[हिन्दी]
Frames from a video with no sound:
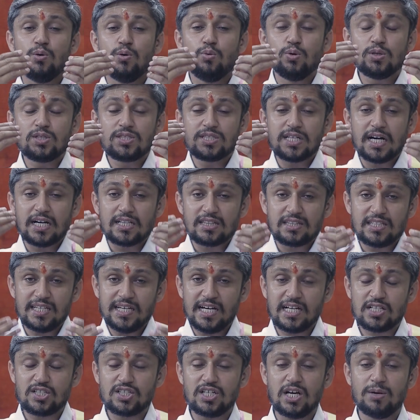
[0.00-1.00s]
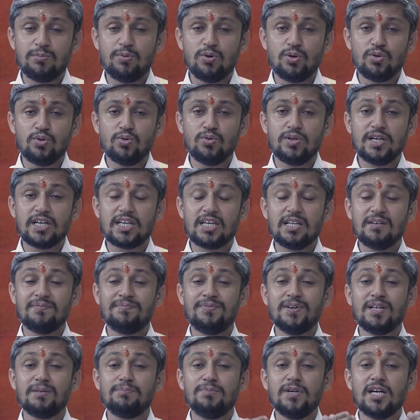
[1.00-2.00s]
वो चाहते हैं अच्छा बोलूं लेकिन
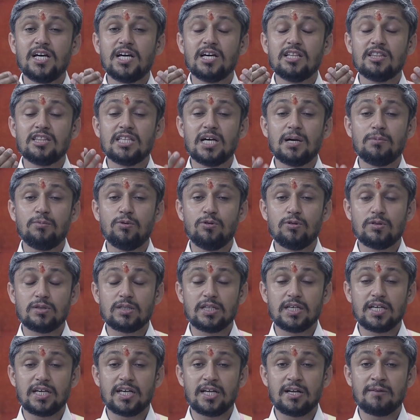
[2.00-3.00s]
फिर भी गंदा बोलते